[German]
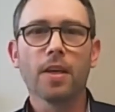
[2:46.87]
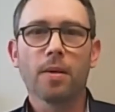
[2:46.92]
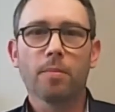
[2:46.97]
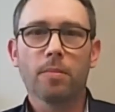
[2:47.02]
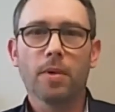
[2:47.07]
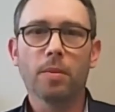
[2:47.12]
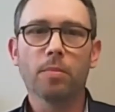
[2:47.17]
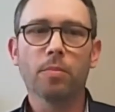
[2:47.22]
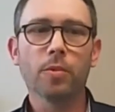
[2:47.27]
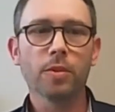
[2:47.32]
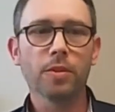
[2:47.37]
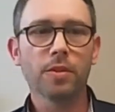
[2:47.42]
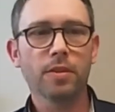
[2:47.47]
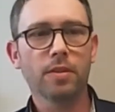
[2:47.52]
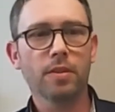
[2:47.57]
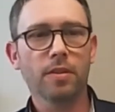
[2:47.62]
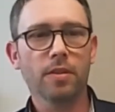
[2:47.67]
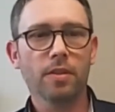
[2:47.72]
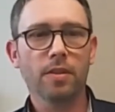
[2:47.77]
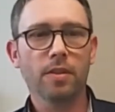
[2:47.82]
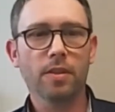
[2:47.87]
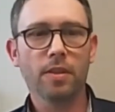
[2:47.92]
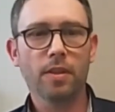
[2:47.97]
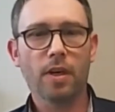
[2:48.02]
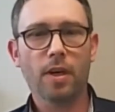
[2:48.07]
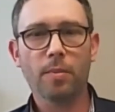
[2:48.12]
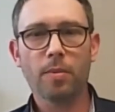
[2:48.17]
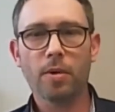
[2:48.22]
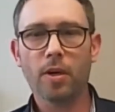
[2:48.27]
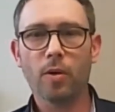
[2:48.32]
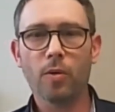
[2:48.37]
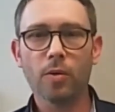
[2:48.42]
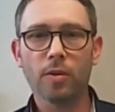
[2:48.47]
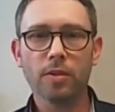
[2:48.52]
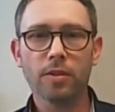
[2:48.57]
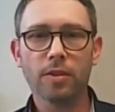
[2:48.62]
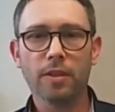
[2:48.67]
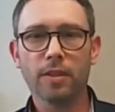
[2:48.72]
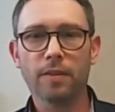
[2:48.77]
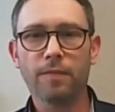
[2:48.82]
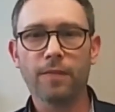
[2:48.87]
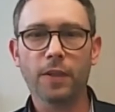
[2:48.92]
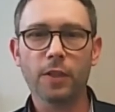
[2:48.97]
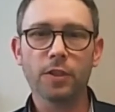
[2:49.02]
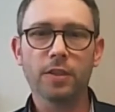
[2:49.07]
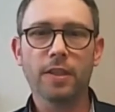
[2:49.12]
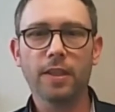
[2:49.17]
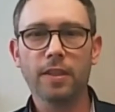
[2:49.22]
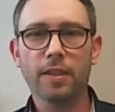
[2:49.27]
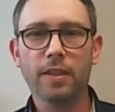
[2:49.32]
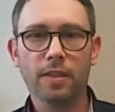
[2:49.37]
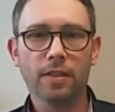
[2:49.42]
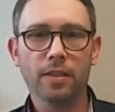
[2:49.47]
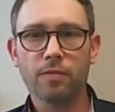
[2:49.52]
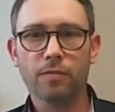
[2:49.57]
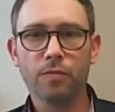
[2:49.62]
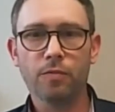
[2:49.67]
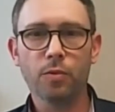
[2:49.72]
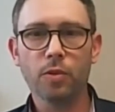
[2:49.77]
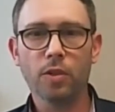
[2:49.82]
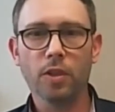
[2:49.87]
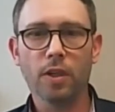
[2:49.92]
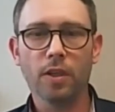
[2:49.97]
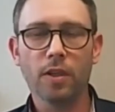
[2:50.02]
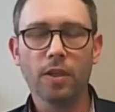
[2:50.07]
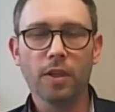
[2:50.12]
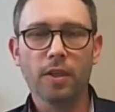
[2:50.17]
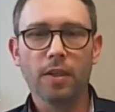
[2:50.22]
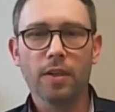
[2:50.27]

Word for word: Man muss äh, aber auch ein Verständnis für